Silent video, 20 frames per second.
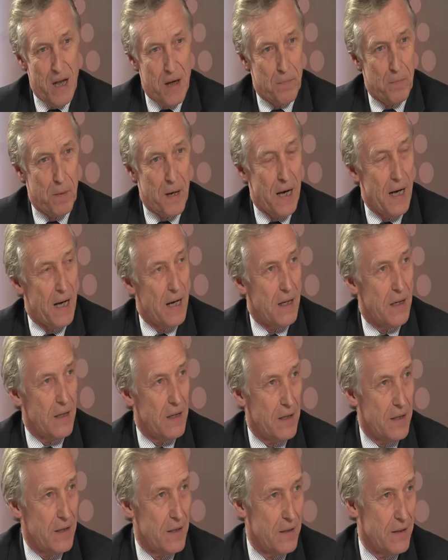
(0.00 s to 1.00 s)

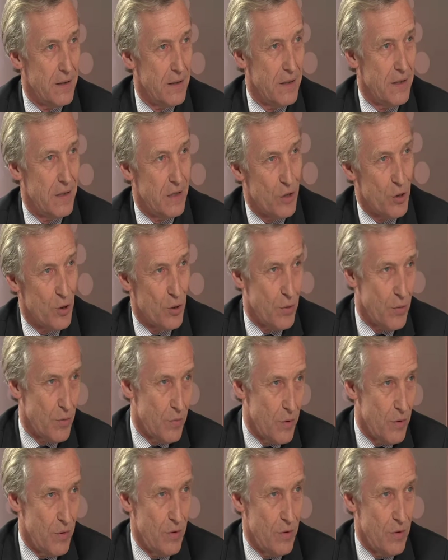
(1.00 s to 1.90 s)
par des gens